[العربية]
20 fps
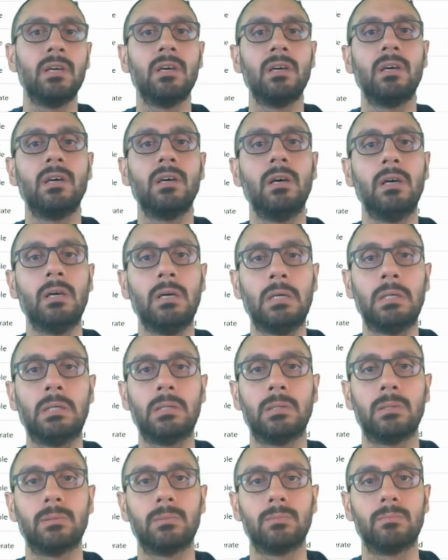
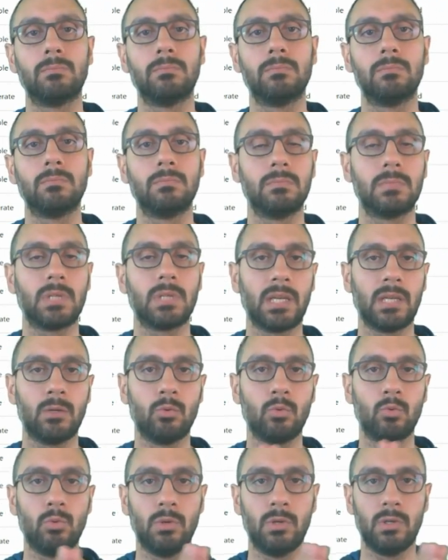آه، خلينا
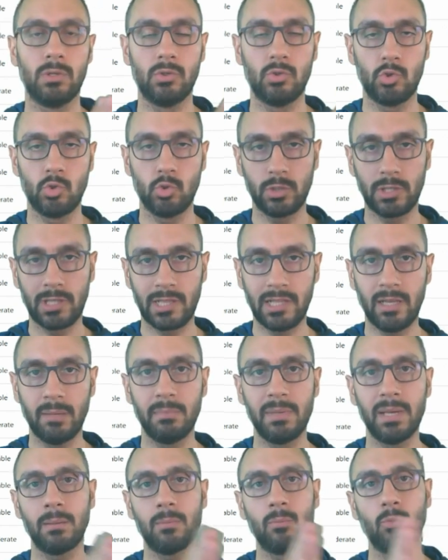نقول جوده
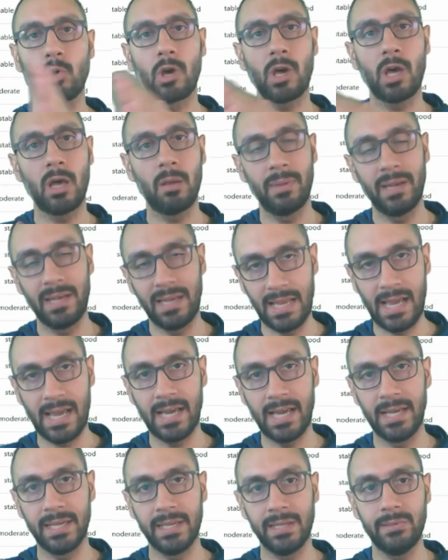العمله مقابل
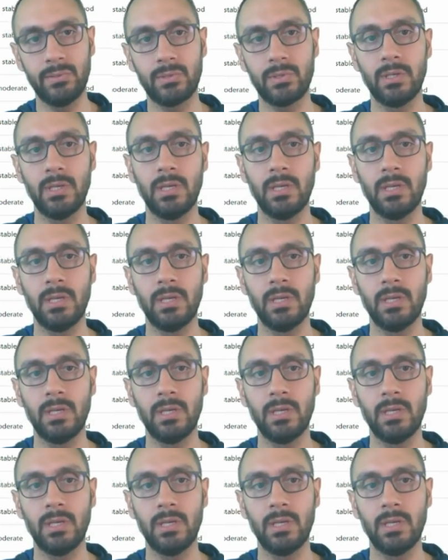العائد